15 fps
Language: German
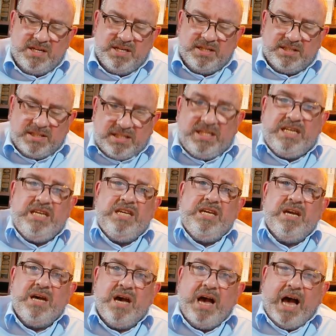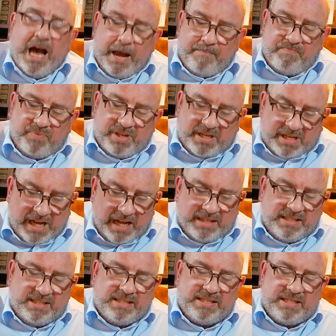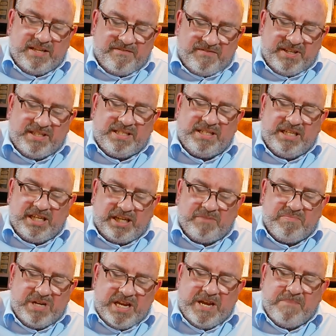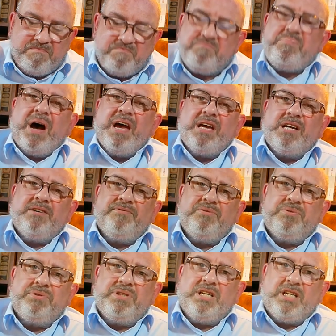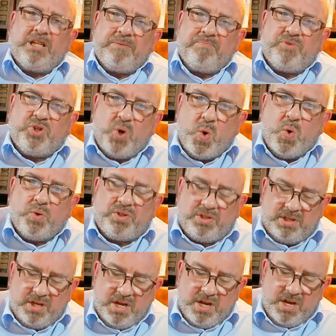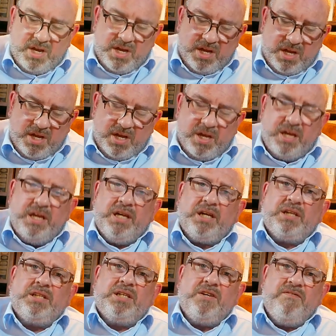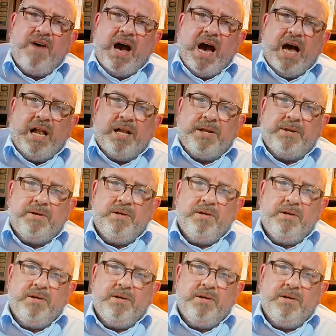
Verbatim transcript: Sie haben ganz gewiss ihrem Leben beigewohnt, ihrem Tod, ihren Qualen.